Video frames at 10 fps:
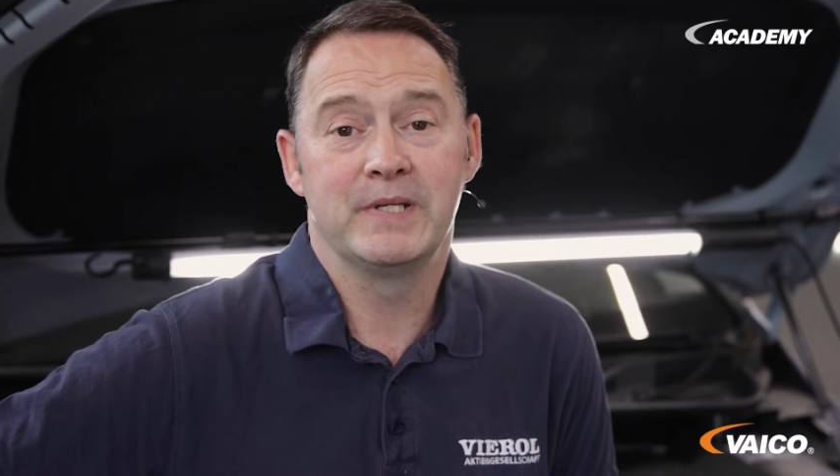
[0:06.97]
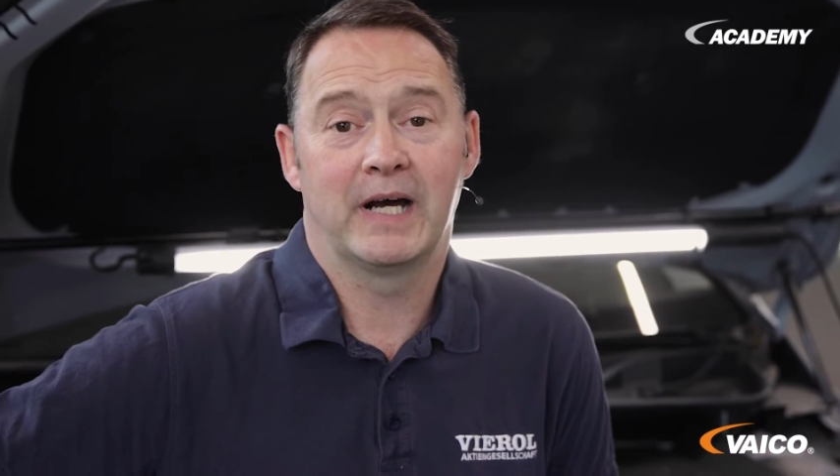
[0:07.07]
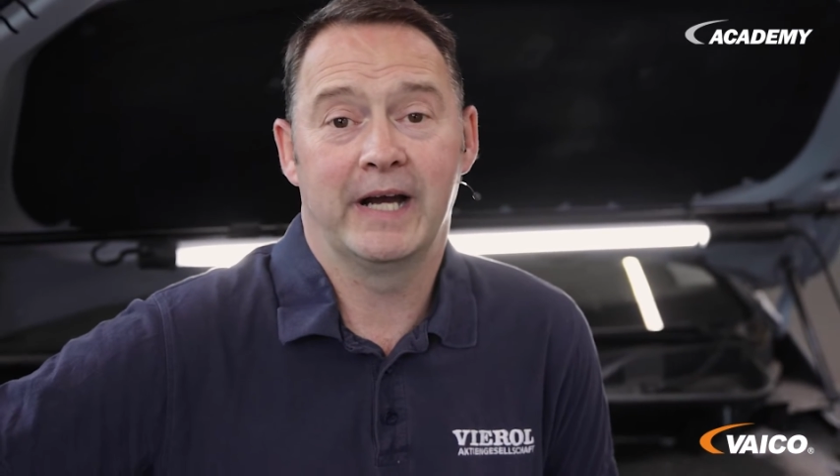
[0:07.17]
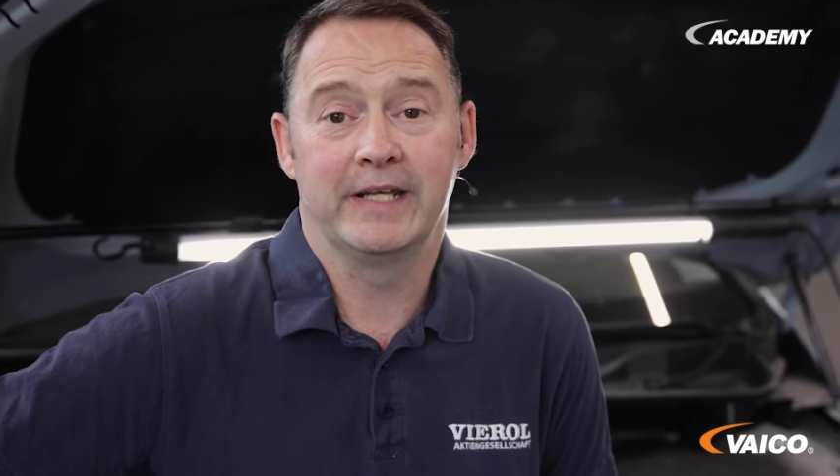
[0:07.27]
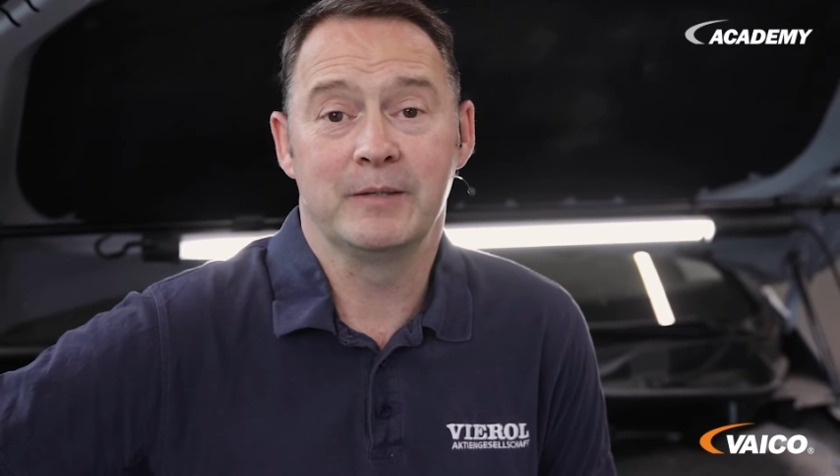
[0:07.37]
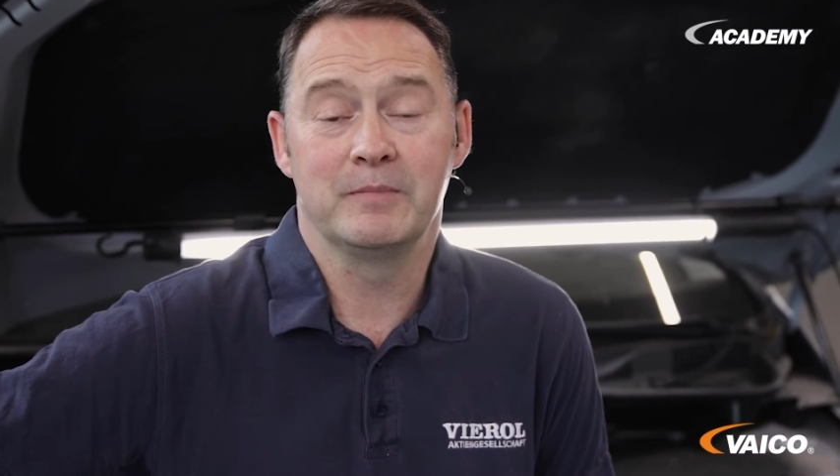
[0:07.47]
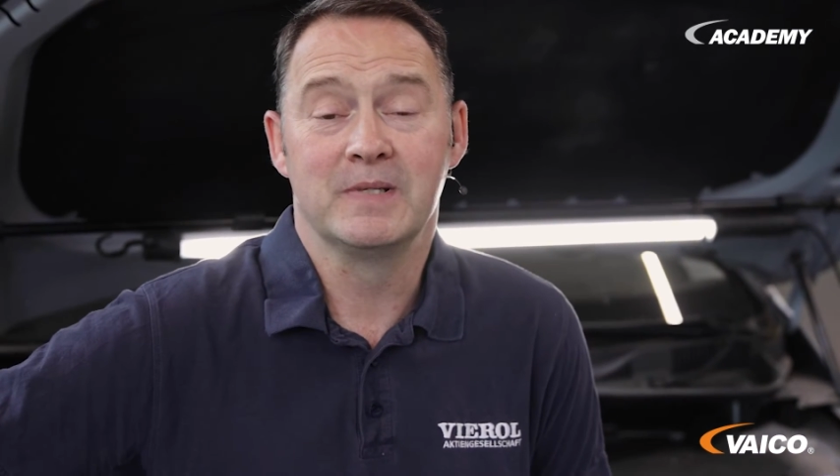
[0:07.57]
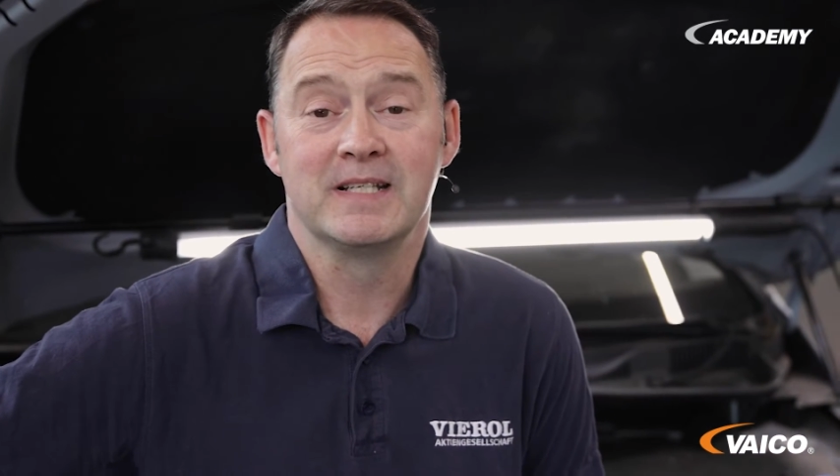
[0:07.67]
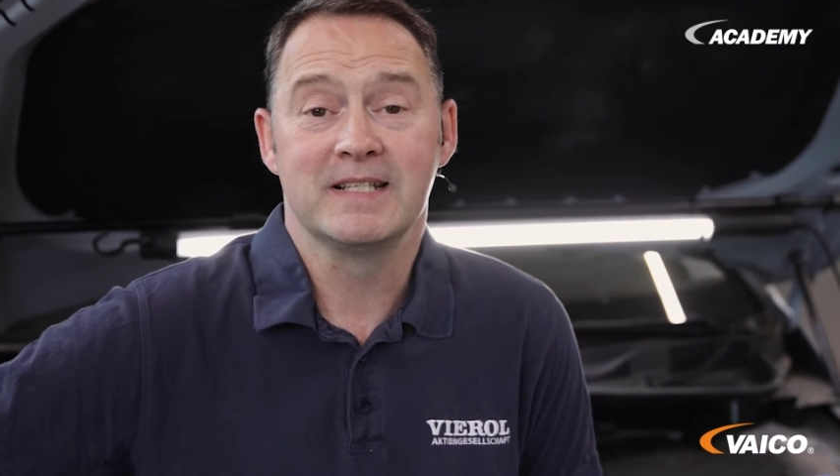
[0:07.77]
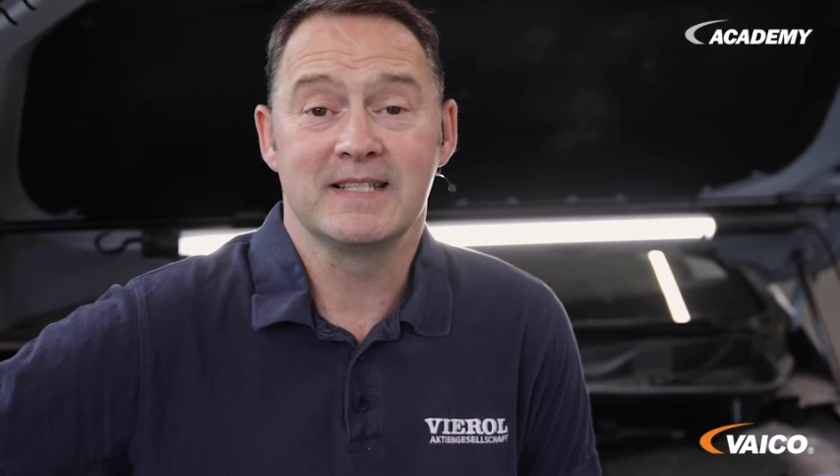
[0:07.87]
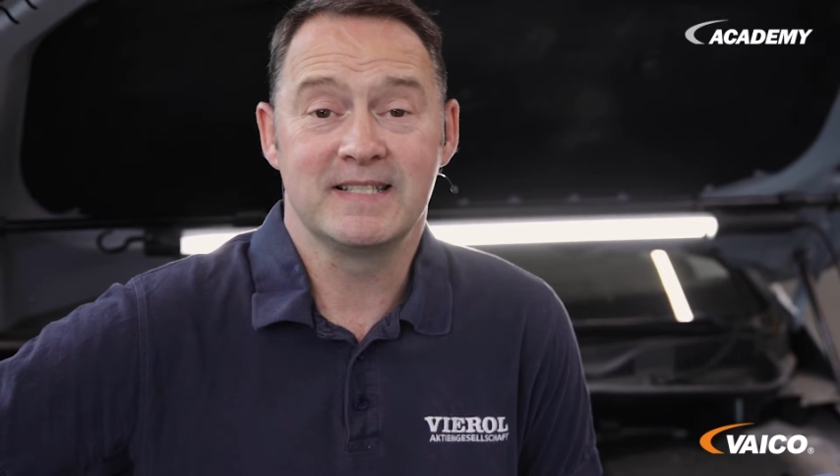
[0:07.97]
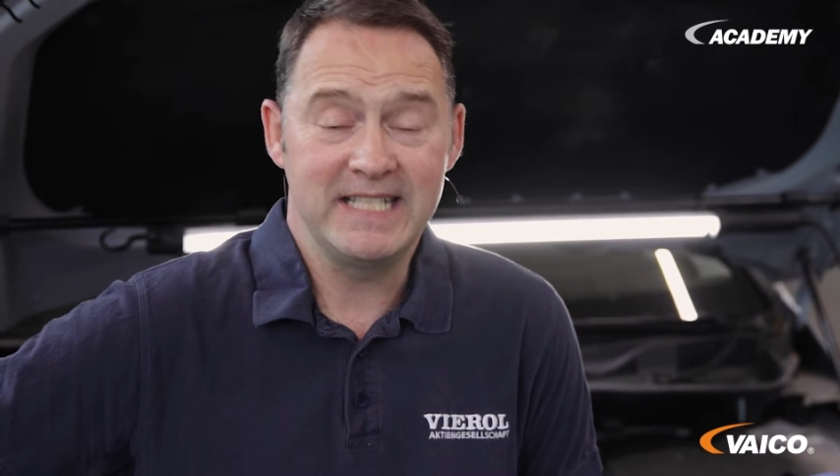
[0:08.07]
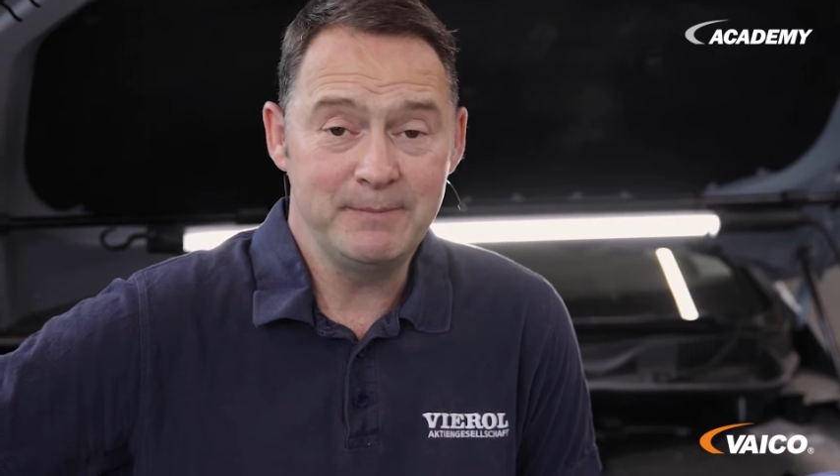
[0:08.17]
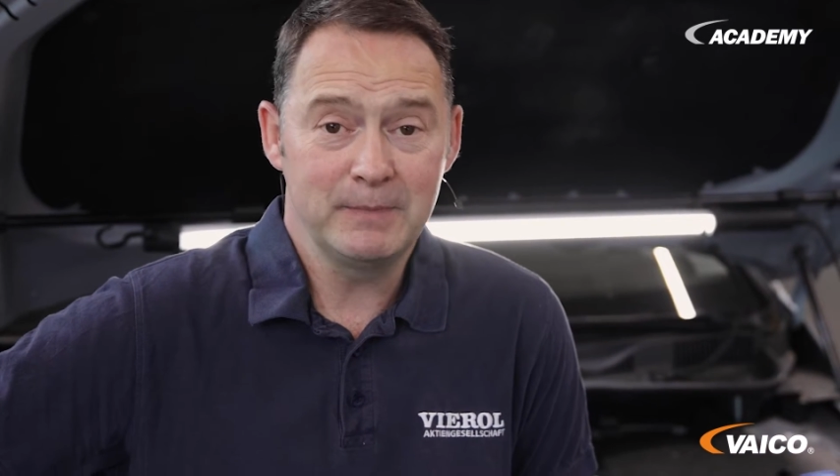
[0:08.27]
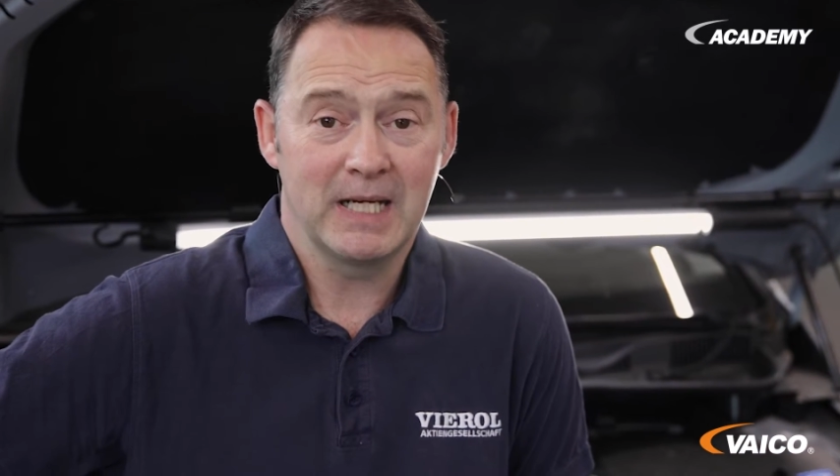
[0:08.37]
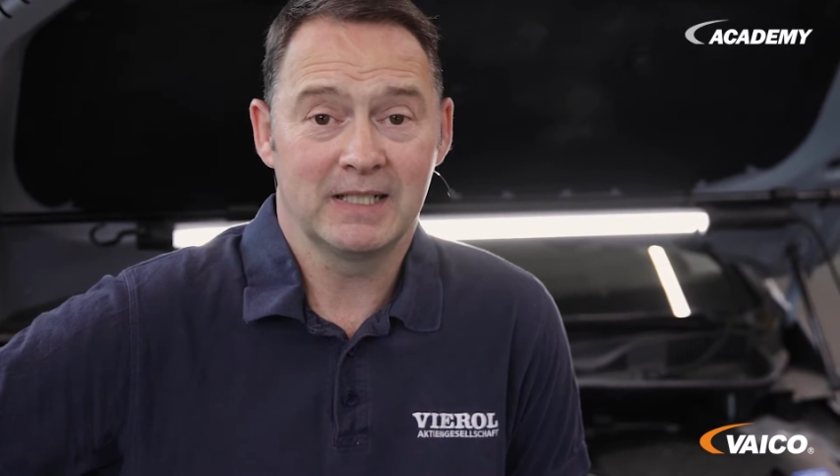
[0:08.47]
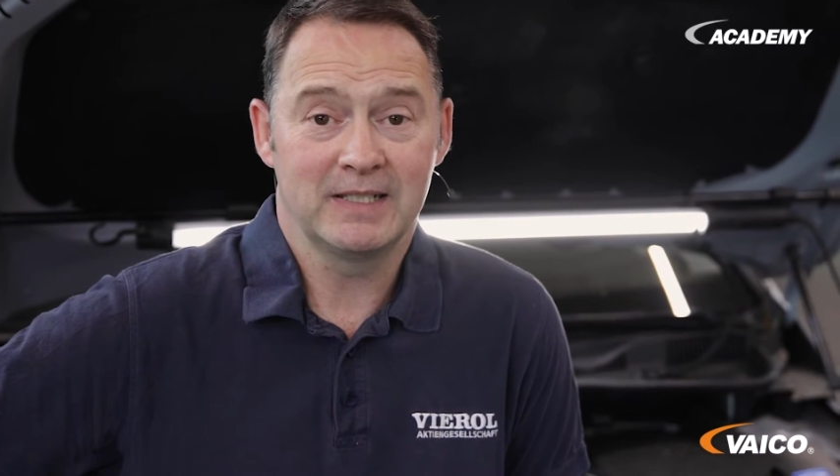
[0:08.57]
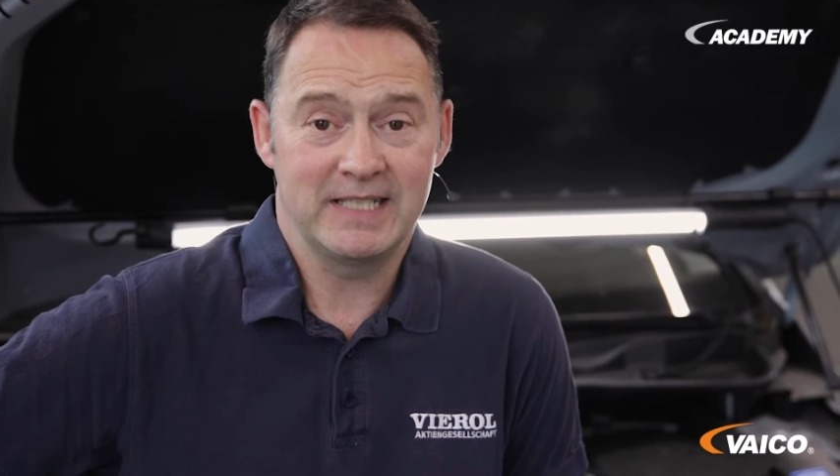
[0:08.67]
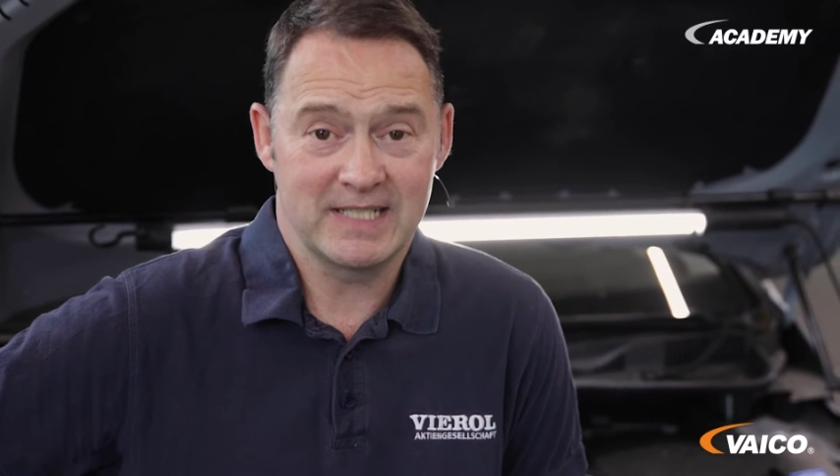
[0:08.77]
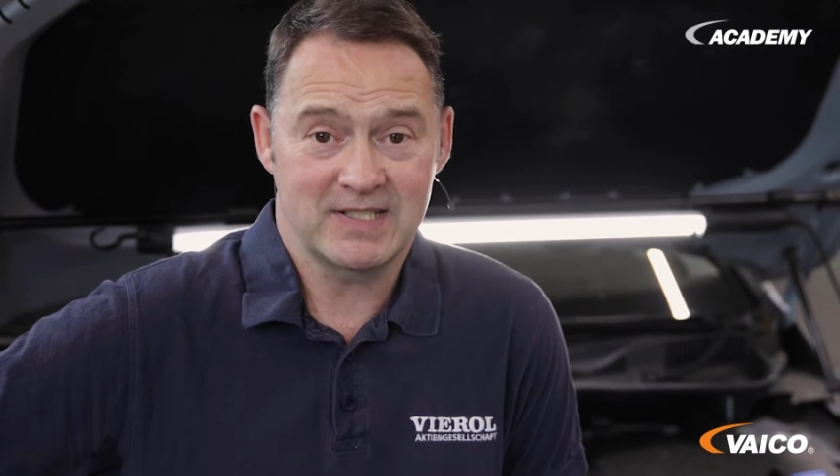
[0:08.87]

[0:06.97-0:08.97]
Golf Plus avec une transmission